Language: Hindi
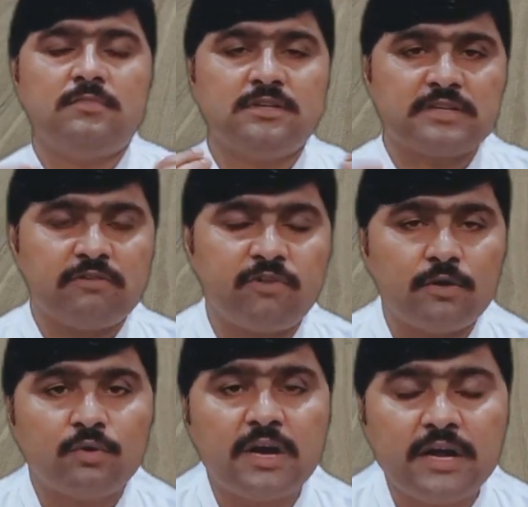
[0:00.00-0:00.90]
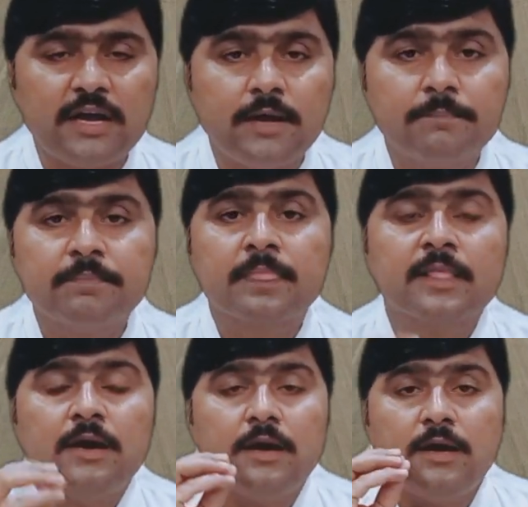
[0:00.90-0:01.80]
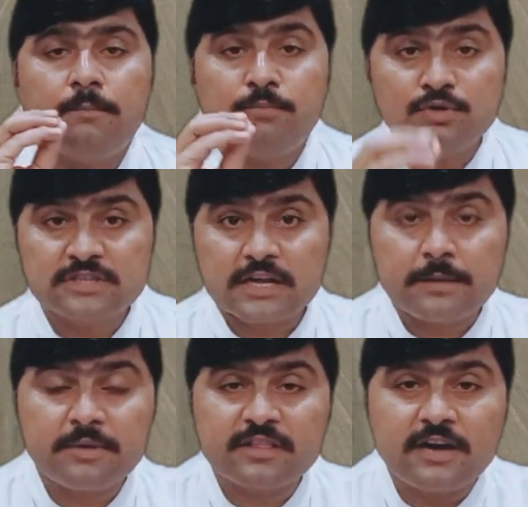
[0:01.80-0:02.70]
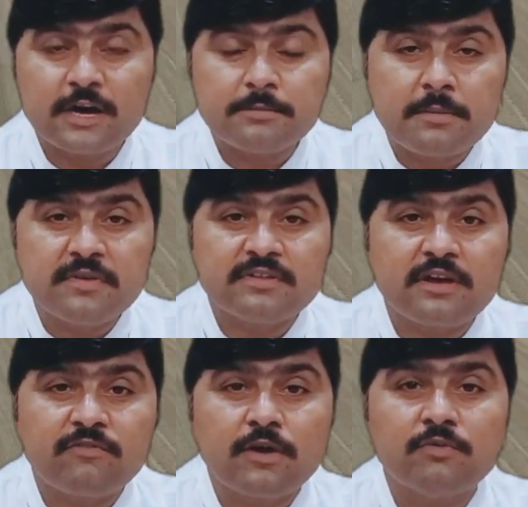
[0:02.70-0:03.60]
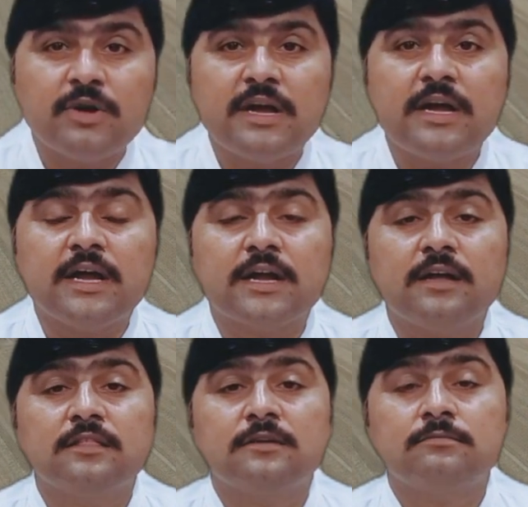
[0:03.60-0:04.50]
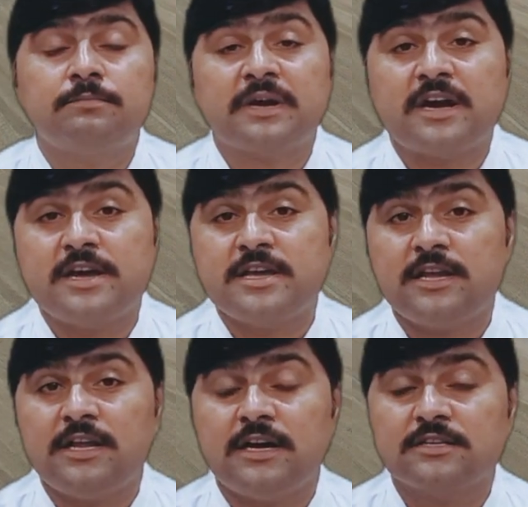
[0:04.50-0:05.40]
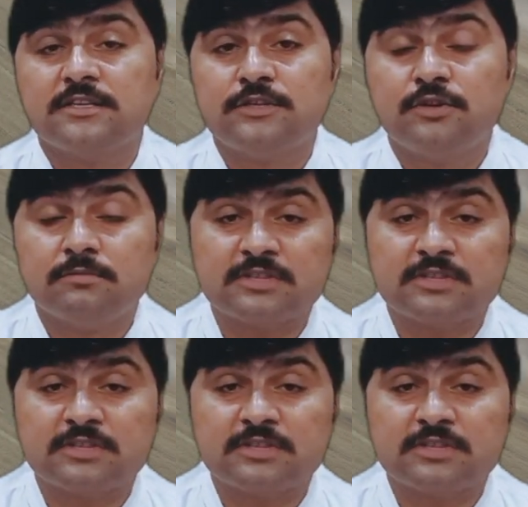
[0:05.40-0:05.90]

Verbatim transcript: इजाफ़ा हुआ है भूसे की मकदार में भी इजाफा हुआ है गंदम पकाई के लिहाज से जो हम